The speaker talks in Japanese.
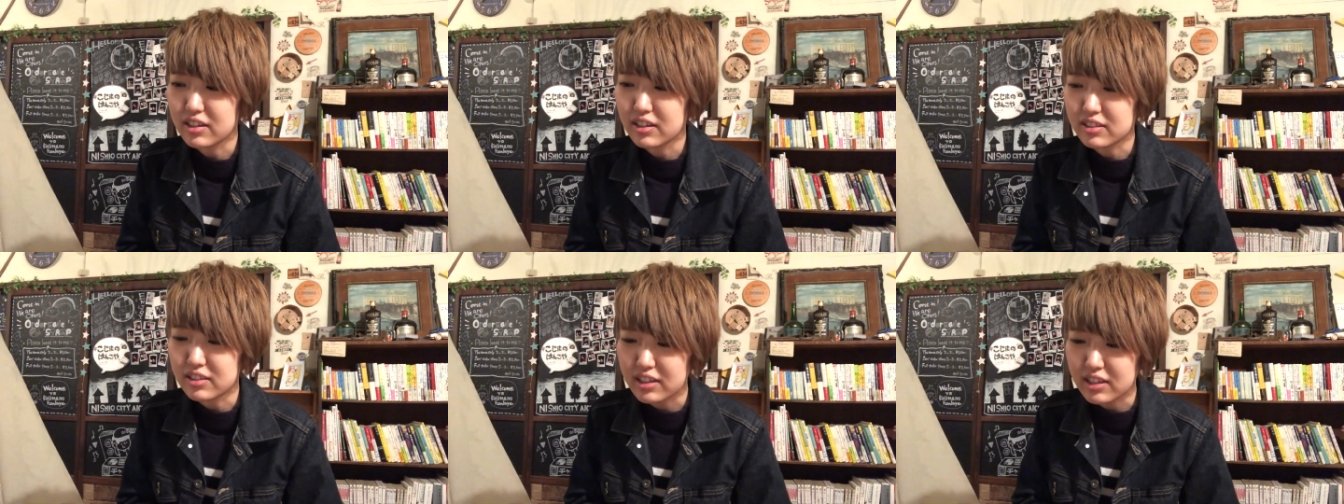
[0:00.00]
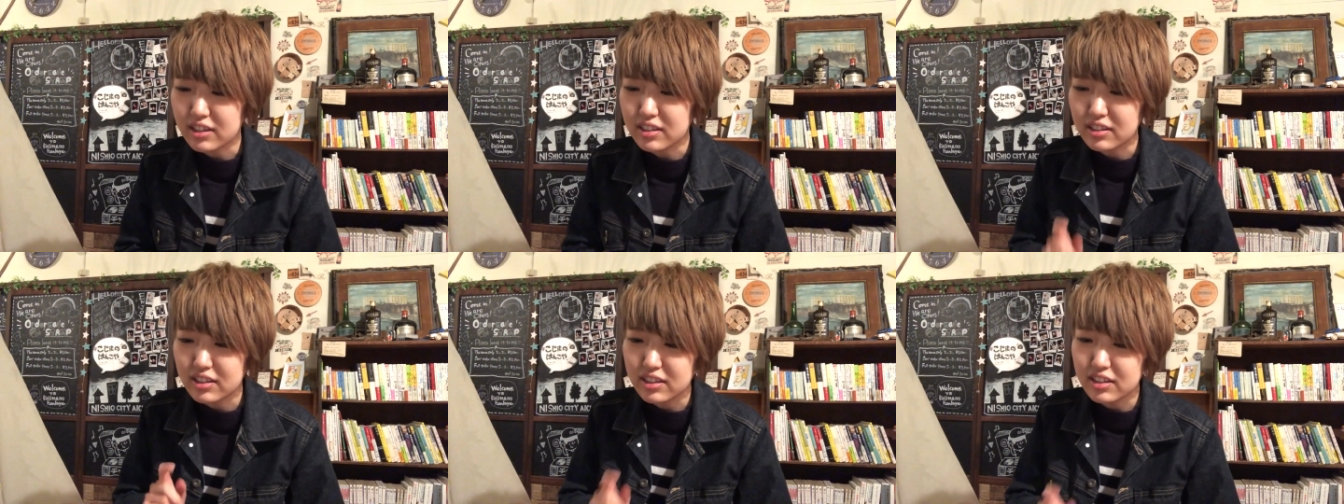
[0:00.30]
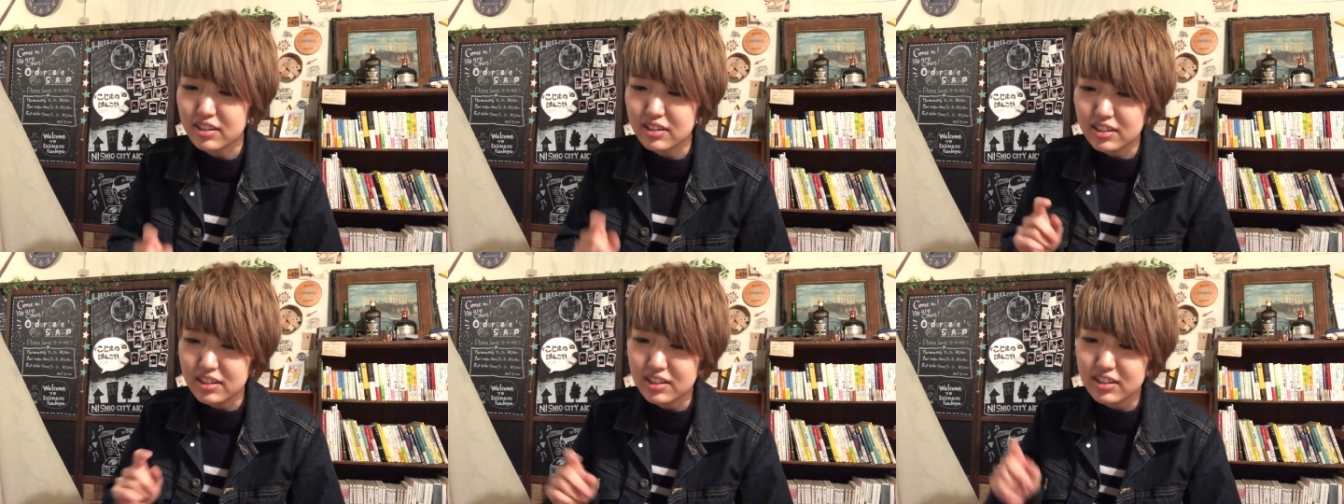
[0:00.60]
てン
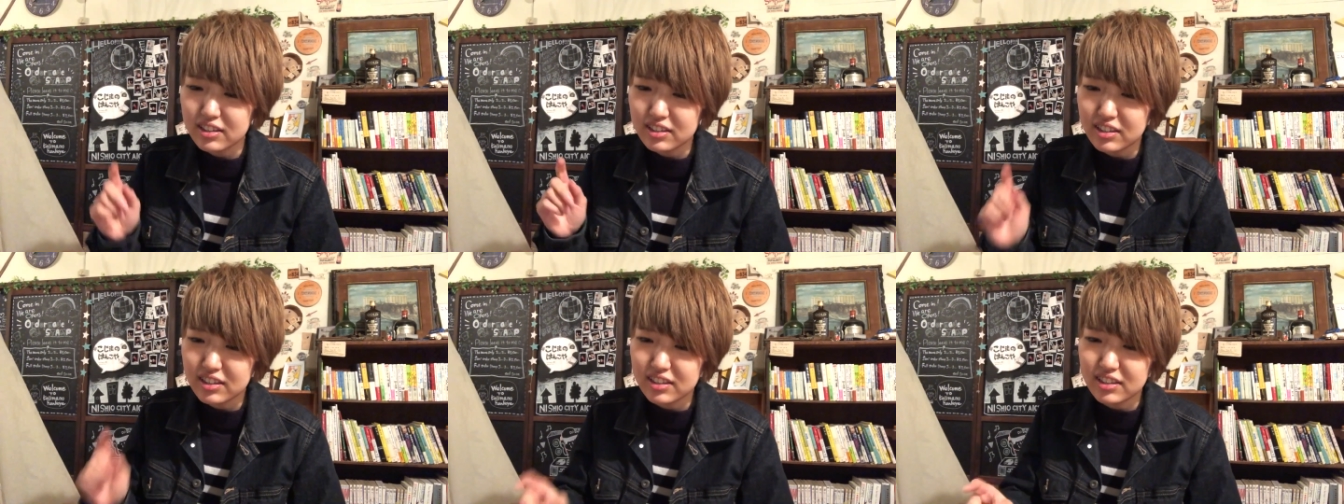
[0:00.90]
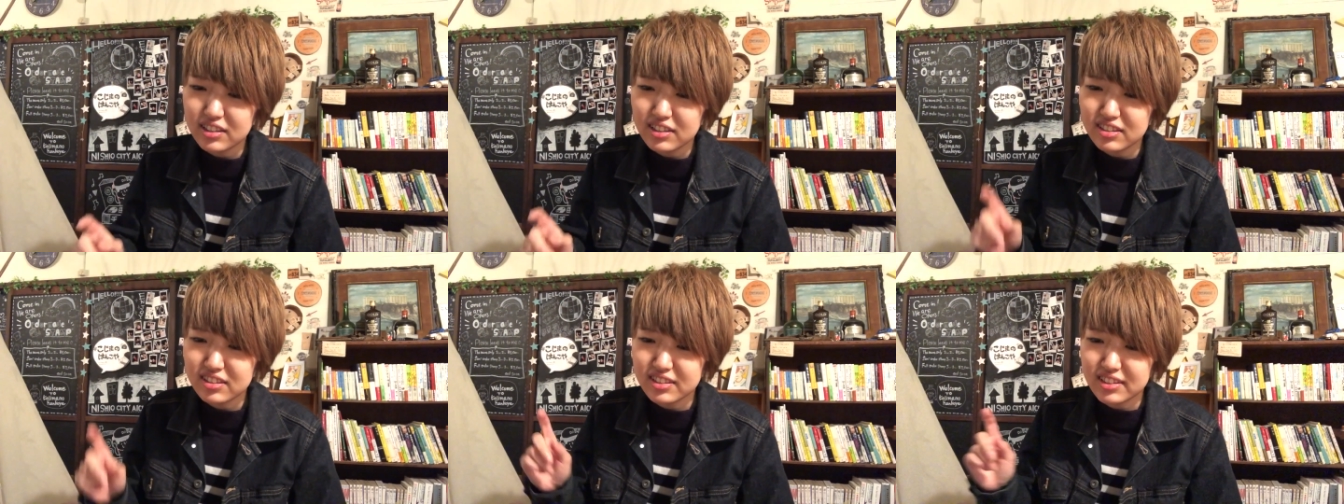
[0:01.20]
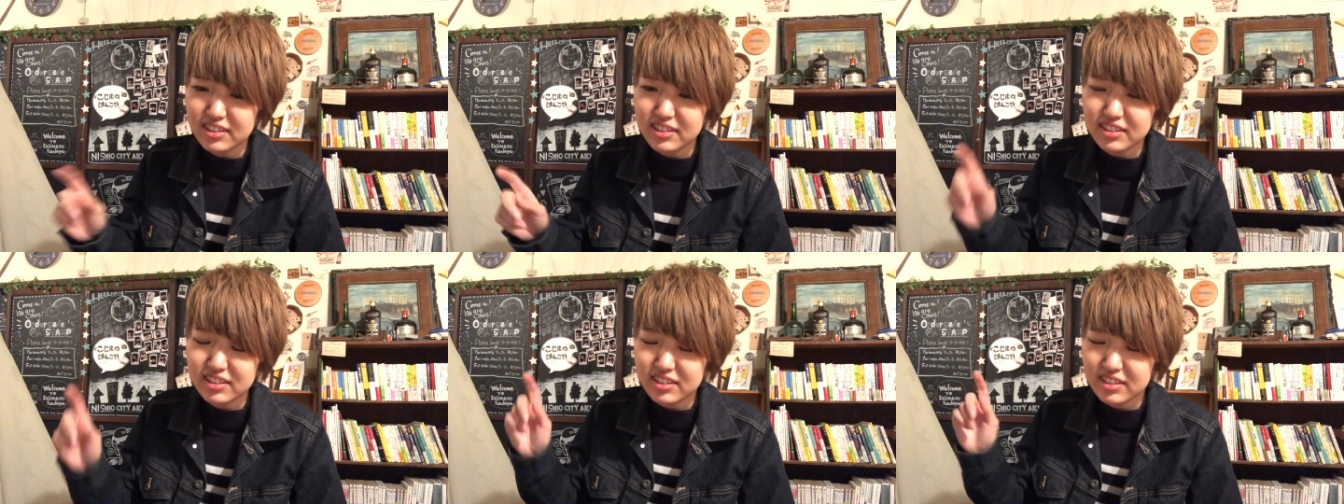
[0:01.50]
てンてンてン
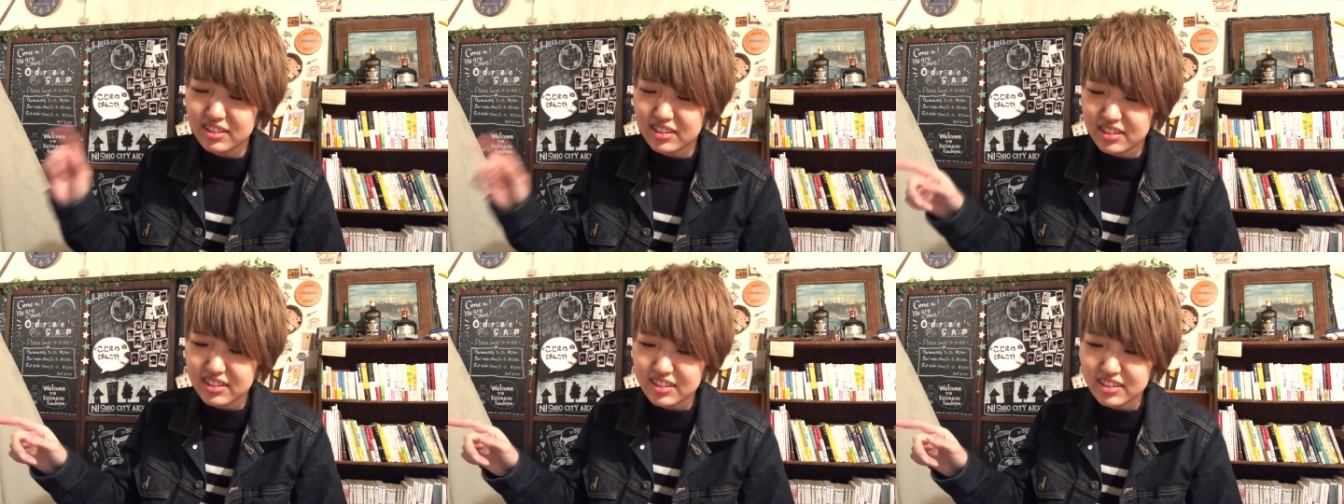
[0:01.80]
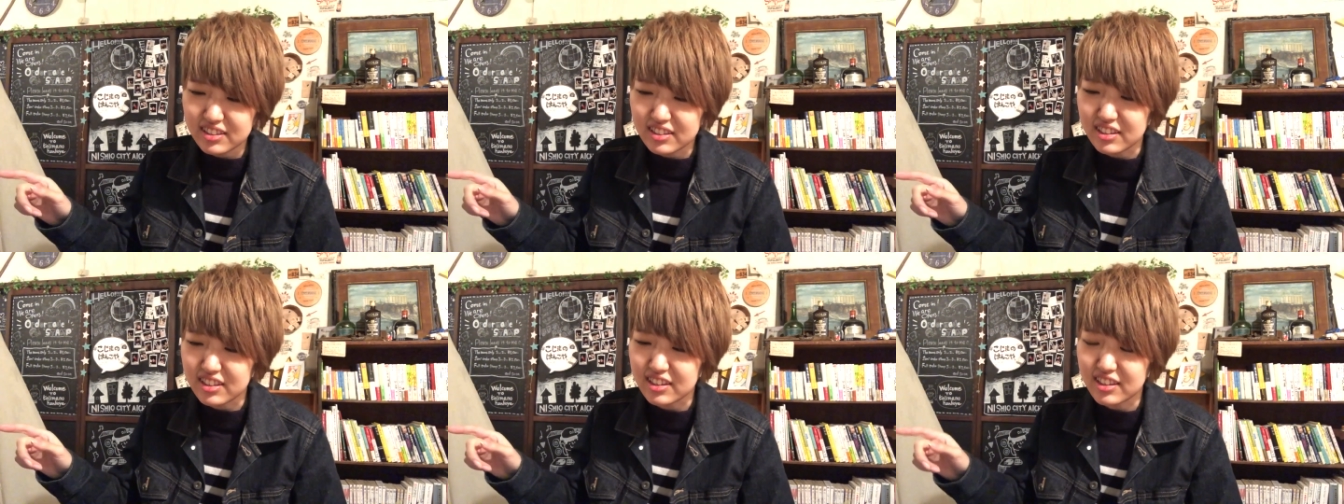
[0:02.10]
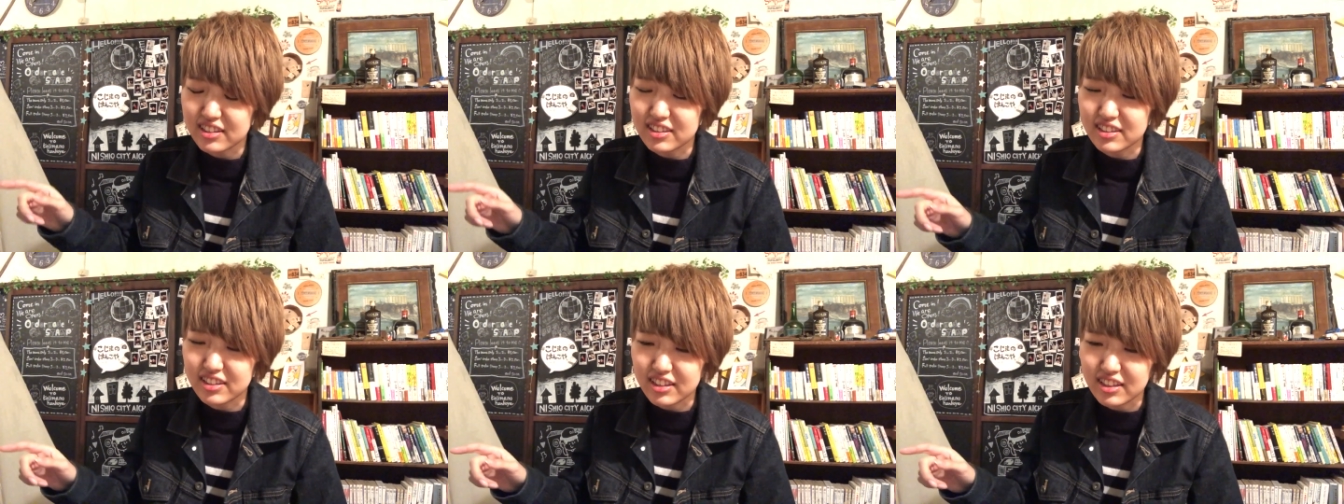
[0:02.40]
てンてン」って
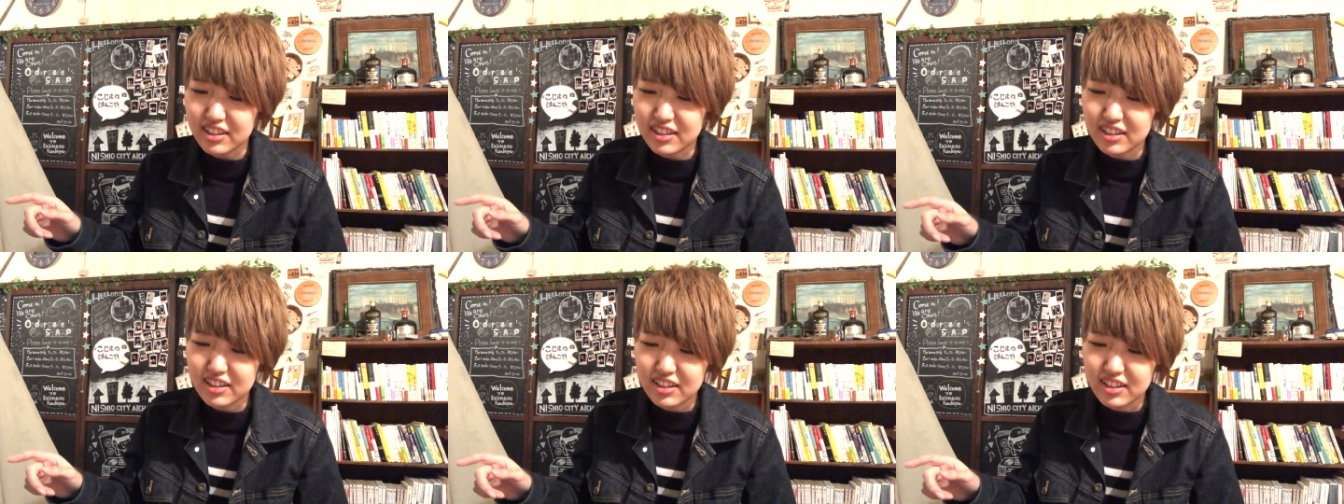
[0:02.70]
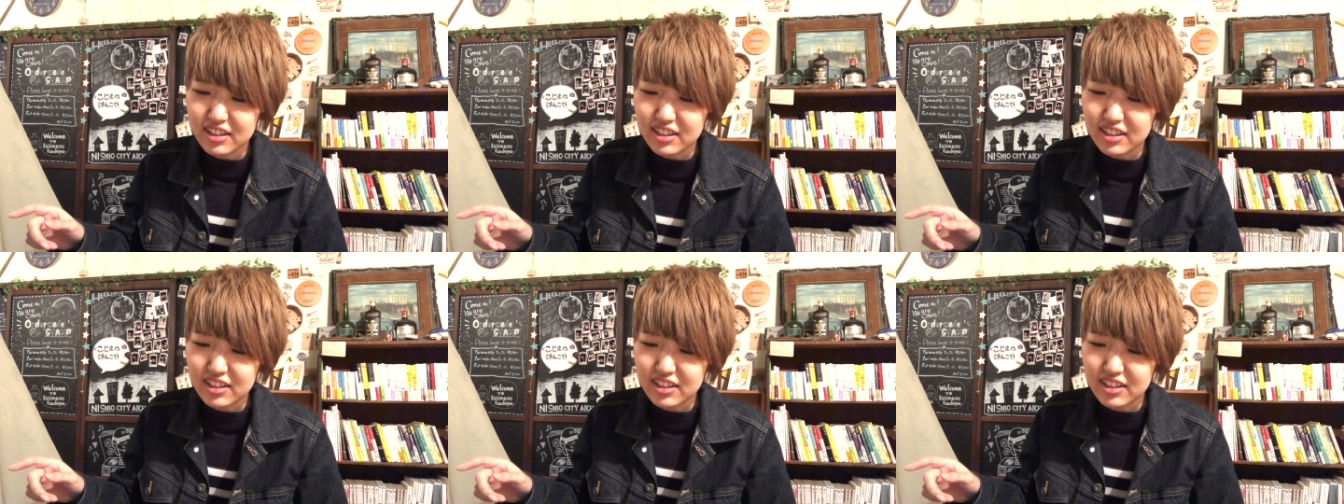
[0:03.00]
なって